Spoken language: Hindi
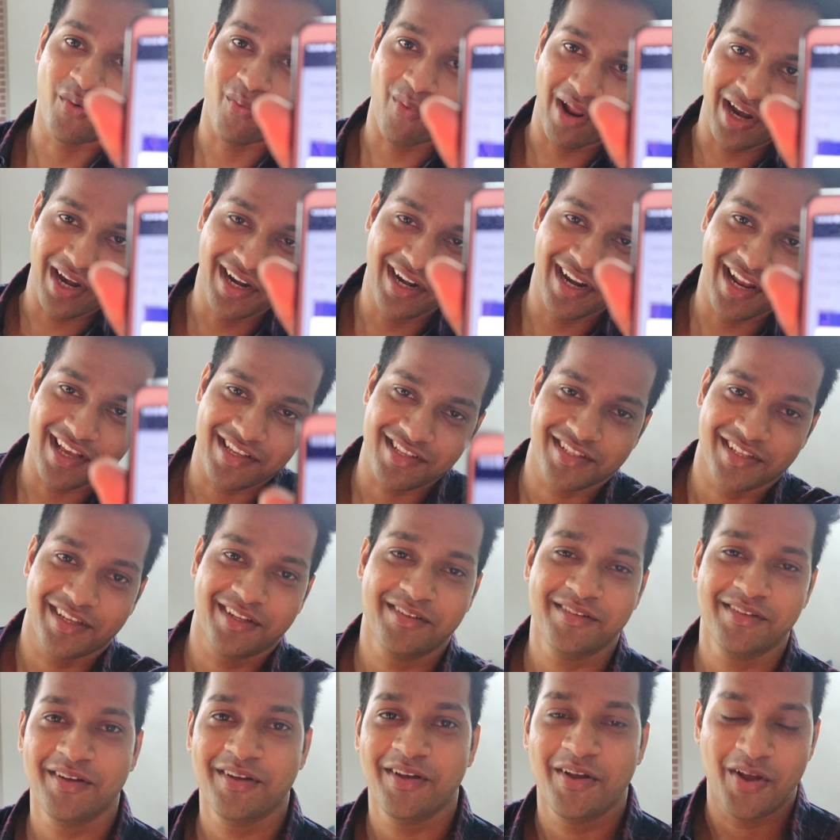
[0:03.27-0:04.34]
अ वैलिड
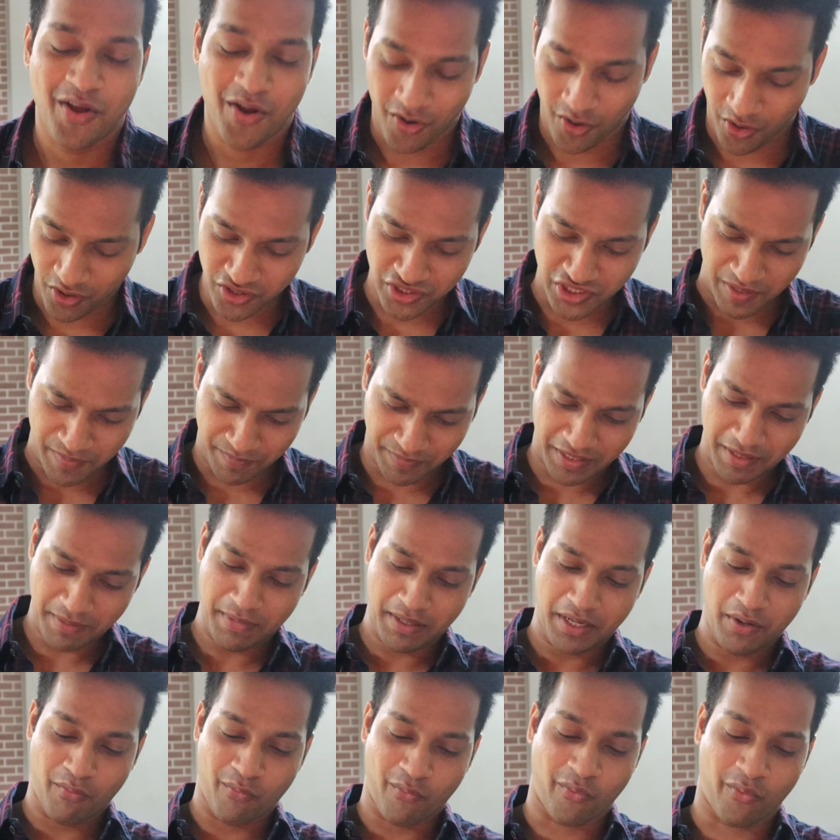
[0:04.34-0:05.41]
लाइसेंस और जबकि
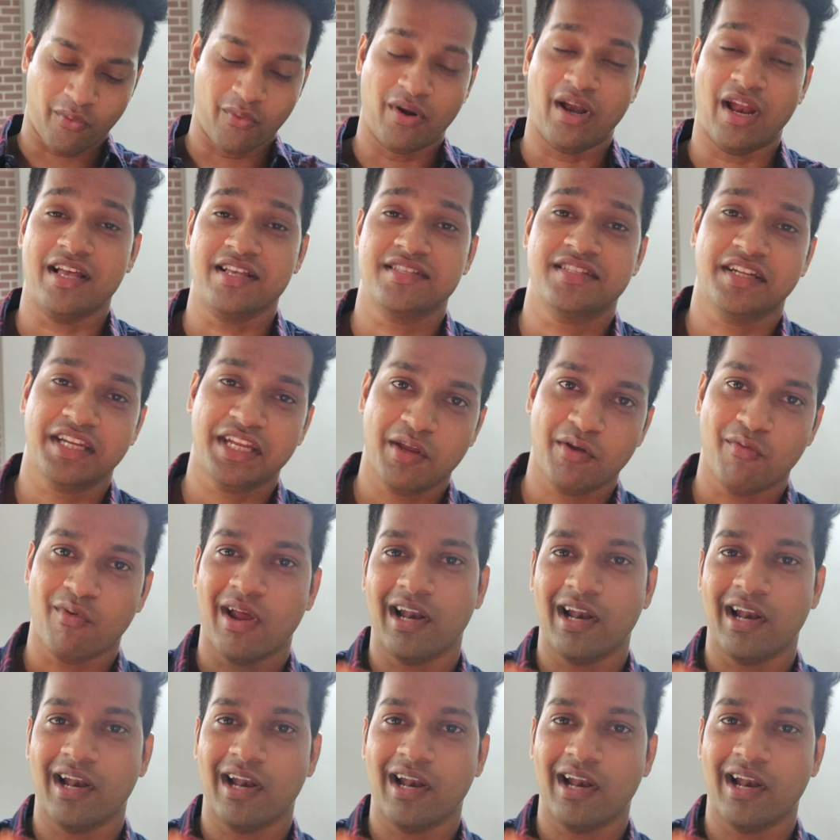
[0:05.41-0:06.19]
मेरे लाइसेंस की